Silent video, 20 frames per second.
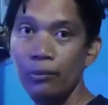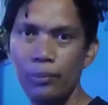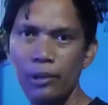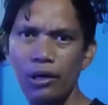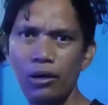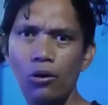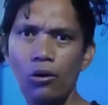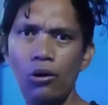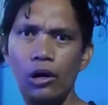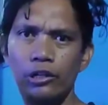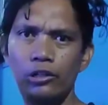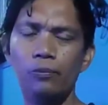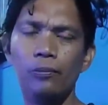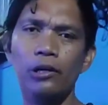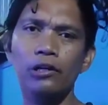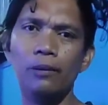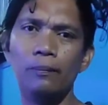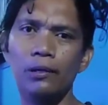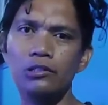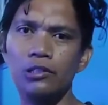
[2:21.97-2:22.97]
Pero ito
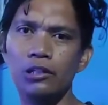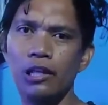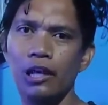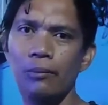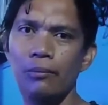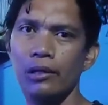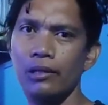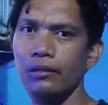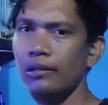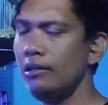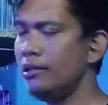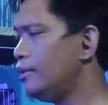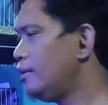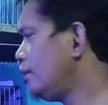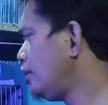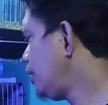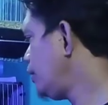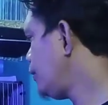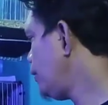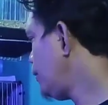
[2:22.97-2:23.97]
pa yung napansin namin,
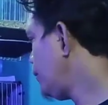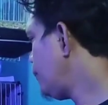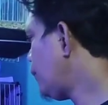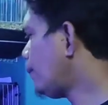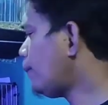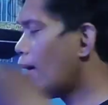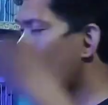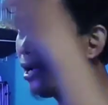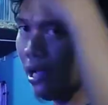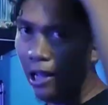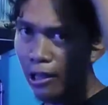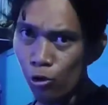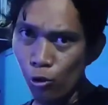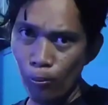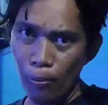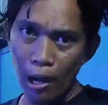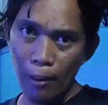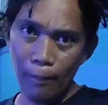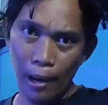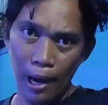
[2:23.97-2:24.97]
mabagal
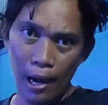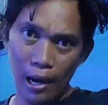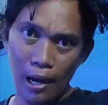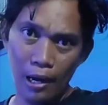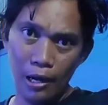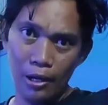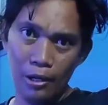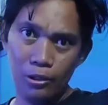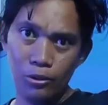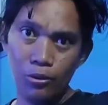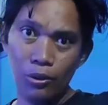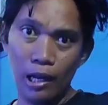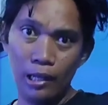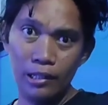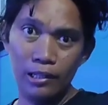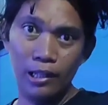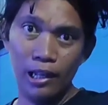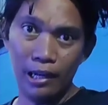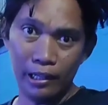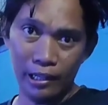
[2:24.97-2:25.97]
humaba yung
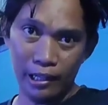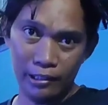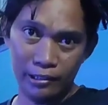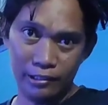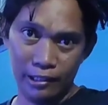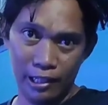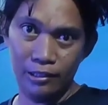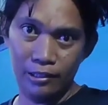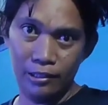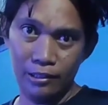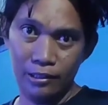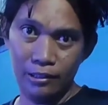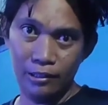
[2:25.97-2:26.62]
kanilang crest.